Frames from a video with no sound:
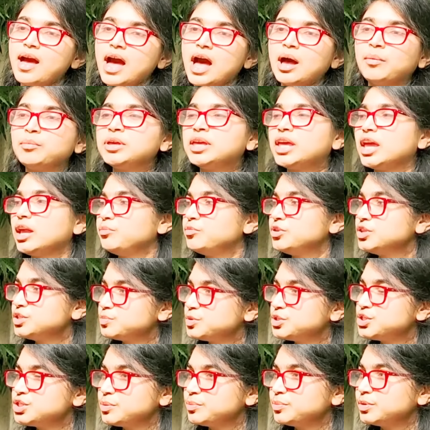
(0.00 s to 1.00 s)
আমি কেমব্রিজ
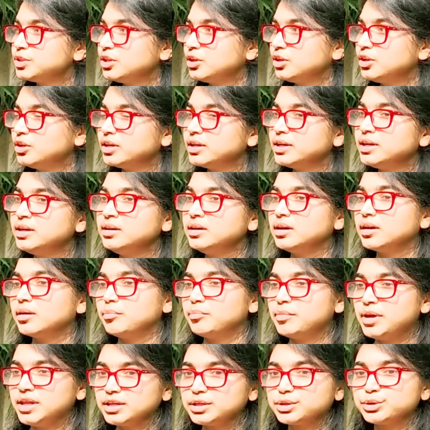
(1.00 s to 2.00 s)
বিশ্ববিদ্যালয়ের
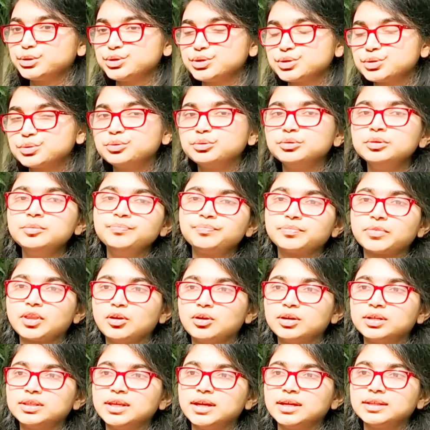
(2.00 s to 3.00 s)
মেডিকেল স্কুল
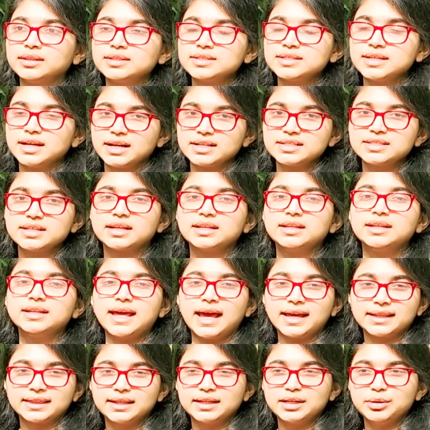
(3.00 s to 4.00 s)
অর্থাৎ যারা সেখানে
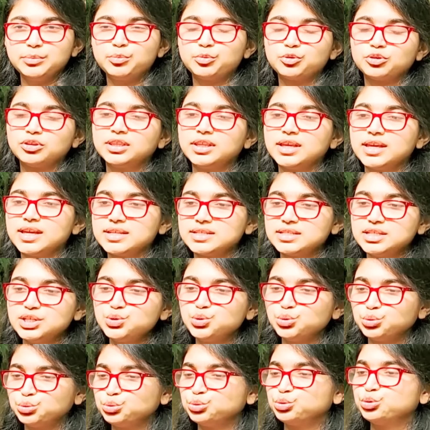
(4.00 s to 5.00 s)
ডাক্তারি পড়তে আসে
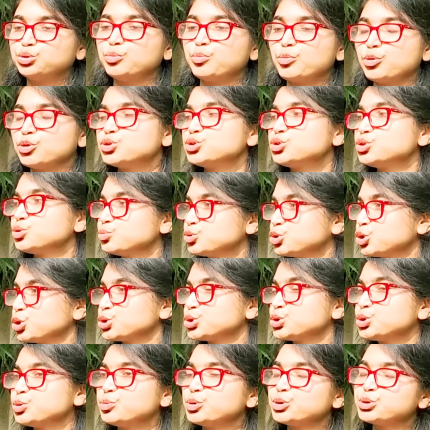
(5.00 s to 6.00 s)
চতুর্থ পঞ্চম
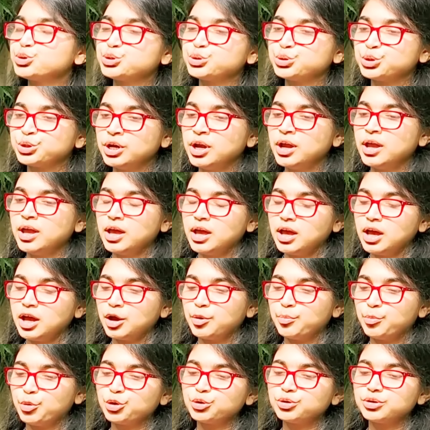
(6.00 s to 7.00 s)
ষষ্ঠ বছর
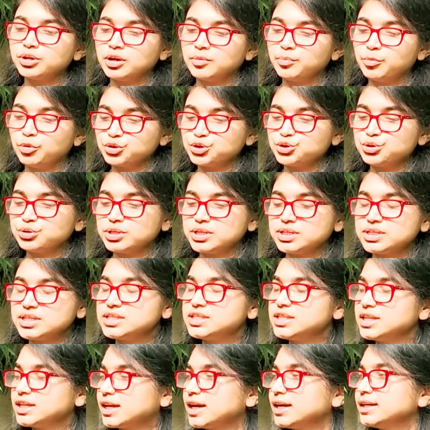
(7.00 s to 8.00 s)
বছরের
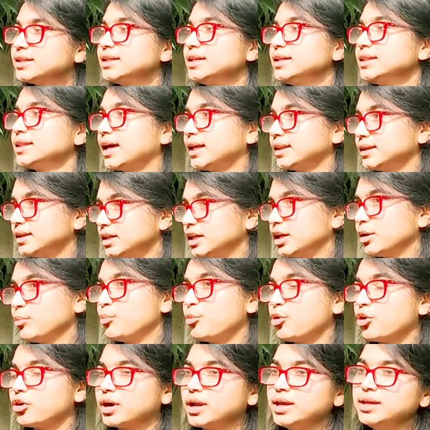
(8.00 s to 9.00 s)
যে শিক্ষার্থী তাদেরকে
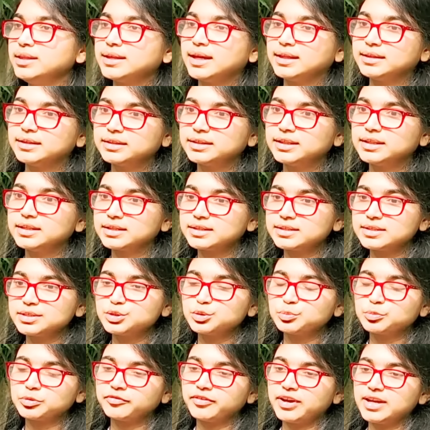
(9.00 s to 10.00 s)
পড়াই তাদের ক্লিনিক্যাল
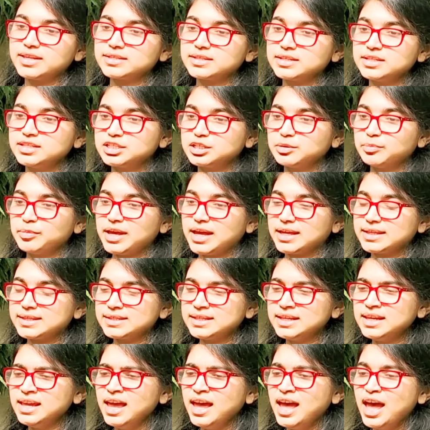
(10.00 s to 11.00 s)
সুপারভাইজার হিসেবে
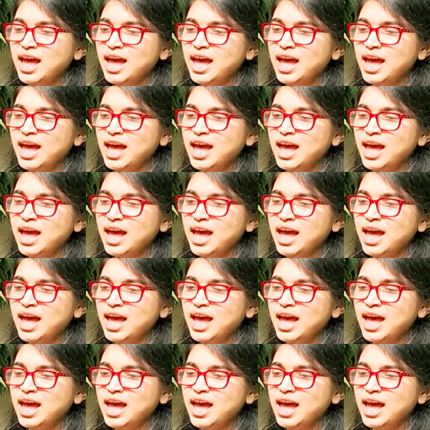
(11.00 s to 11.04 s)
আছি